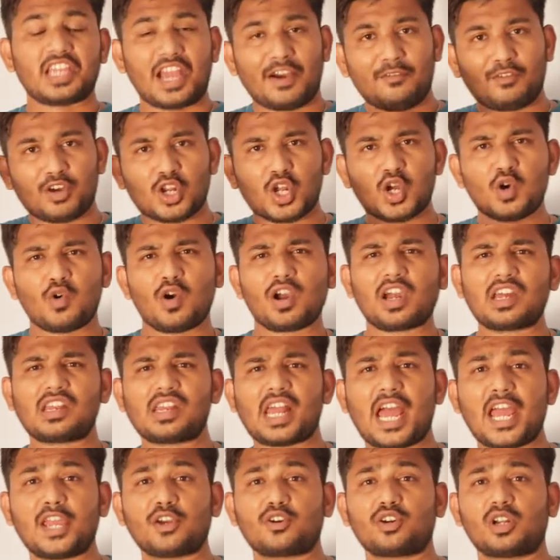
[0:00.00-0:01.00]
ఎవరో ఒక
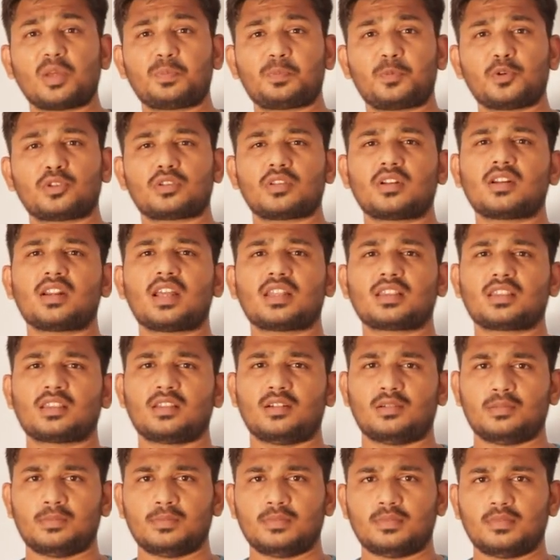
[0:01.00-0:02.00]
నాయకుడి
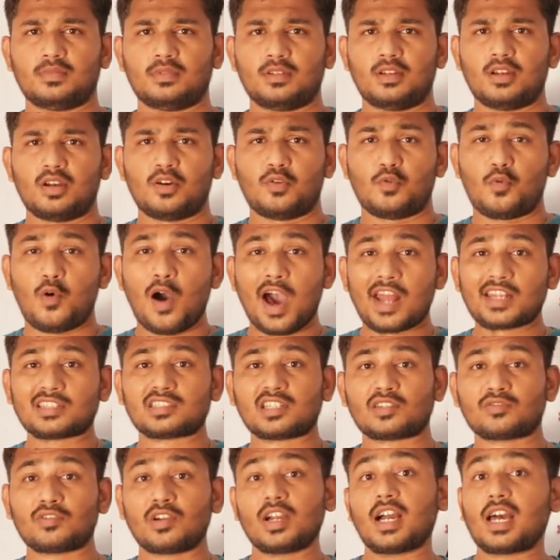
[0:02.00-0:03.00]
పుత్రరత్నం
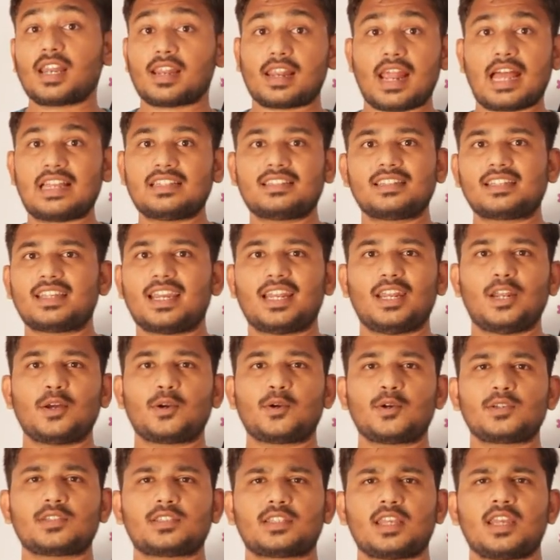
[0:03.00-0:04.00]
వారసత్వంగా
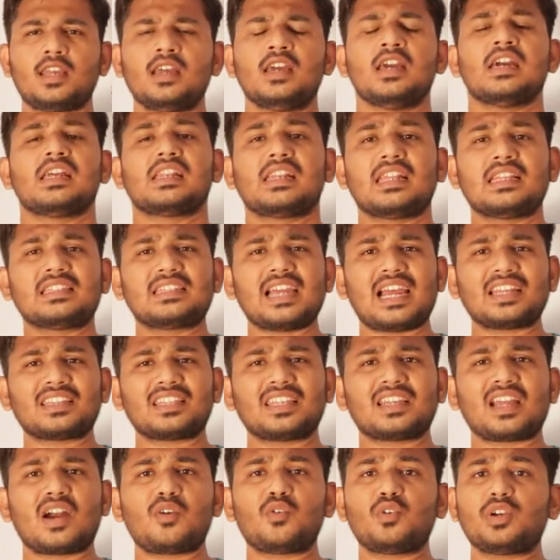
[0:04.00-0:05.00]
రాజకీయాల్లోకి వస్తే
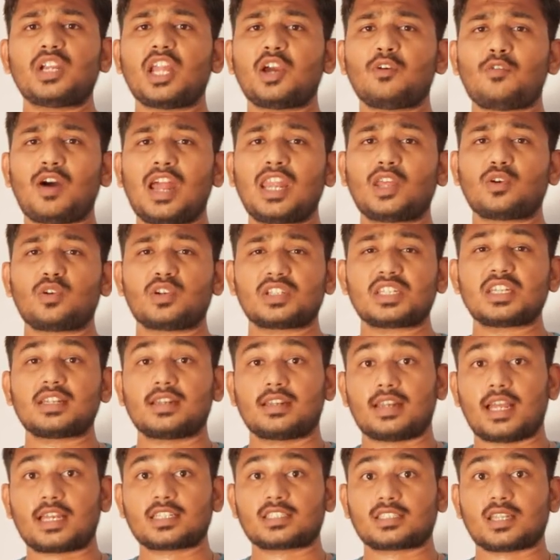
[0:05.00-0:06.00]
నిజాయితీగా ఉండే వాళ్ళకు వచ్చే
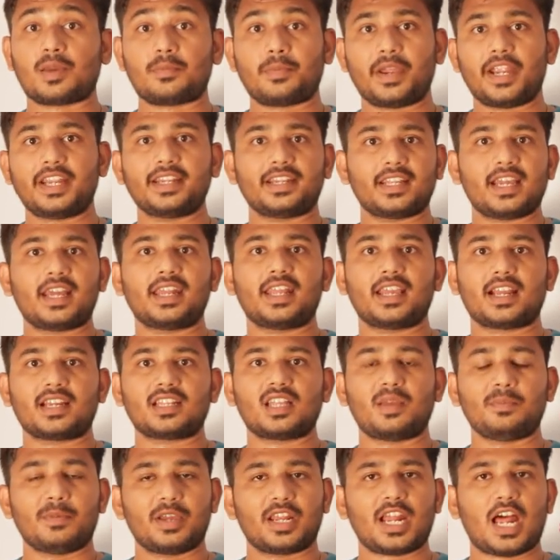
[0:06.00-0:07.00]
నష్టం ఏంటి అనే
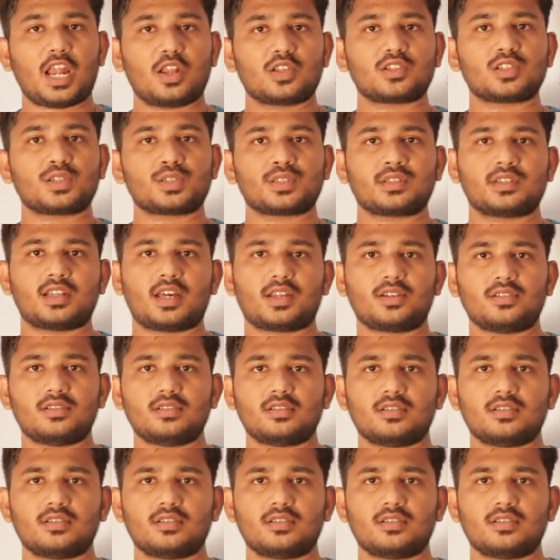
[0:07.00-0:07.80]
కదా మీరు ఆలోచిస్తున్నారు